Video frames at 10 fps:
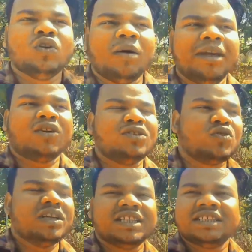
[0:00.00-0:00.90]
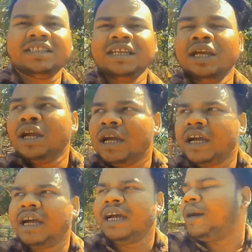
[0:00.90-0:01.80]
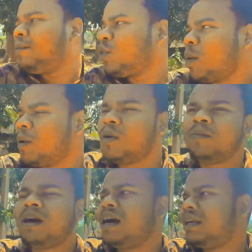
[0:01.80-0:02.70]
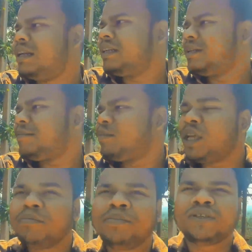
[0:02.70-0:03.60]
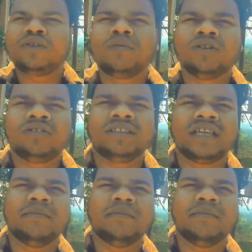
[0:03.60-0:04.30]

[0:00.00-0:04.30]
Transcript: সো আমি এখন চলে এসেছি তপবন পাহাড়ে বিষ্ণু মন্দিরের